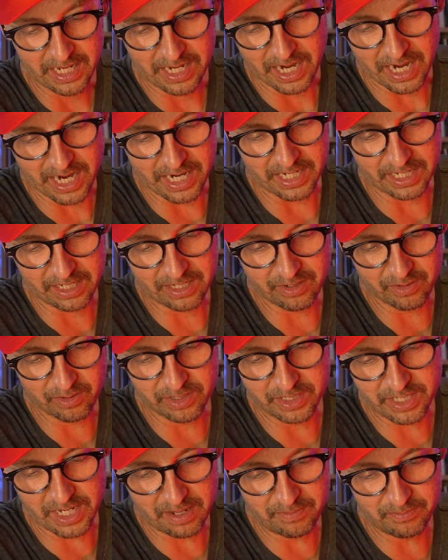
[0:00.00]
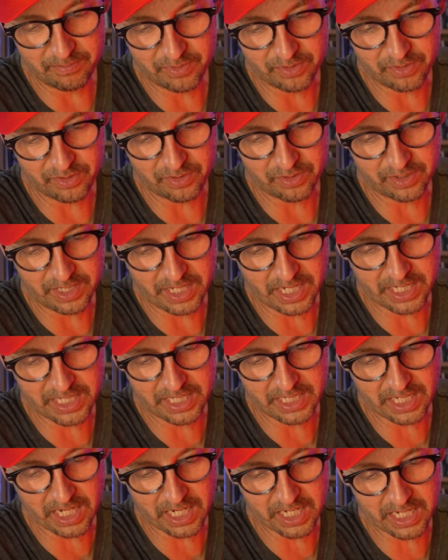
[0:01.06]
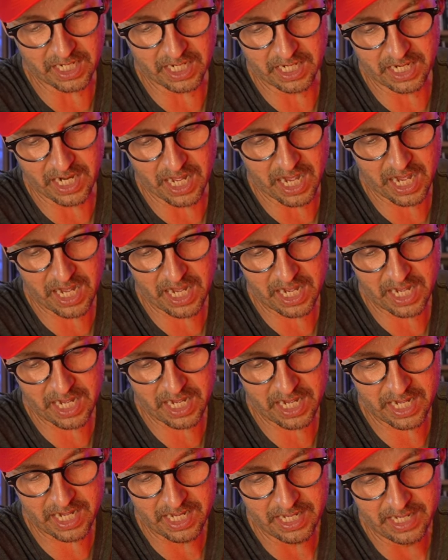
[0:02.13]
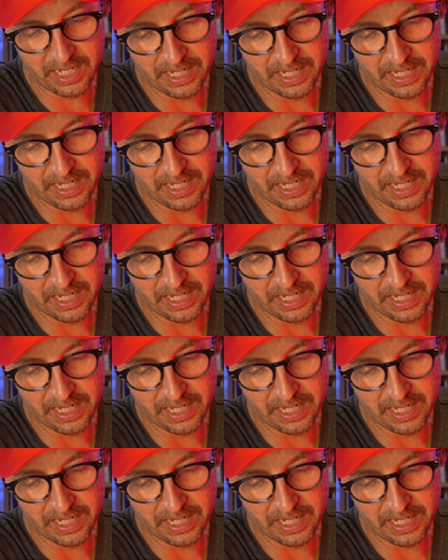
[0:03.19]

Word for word: はい、今日全部できたかな